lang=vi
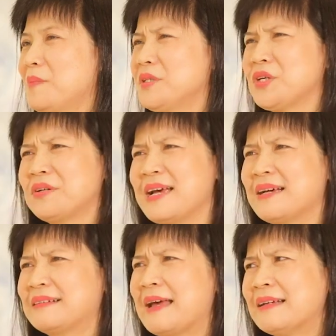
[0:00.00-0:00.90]
mình cho
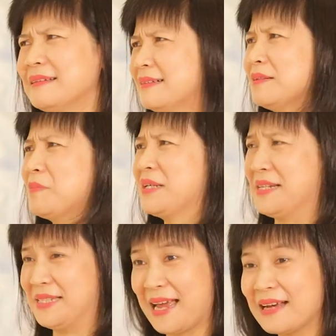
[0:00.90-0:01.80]
rằng năng lượng mà
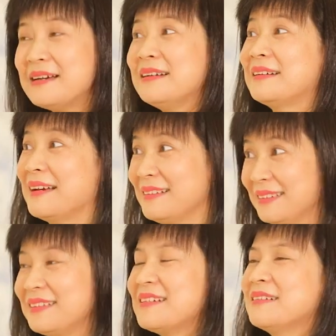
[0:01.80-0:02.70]
chính xác hơn là năng lượng tích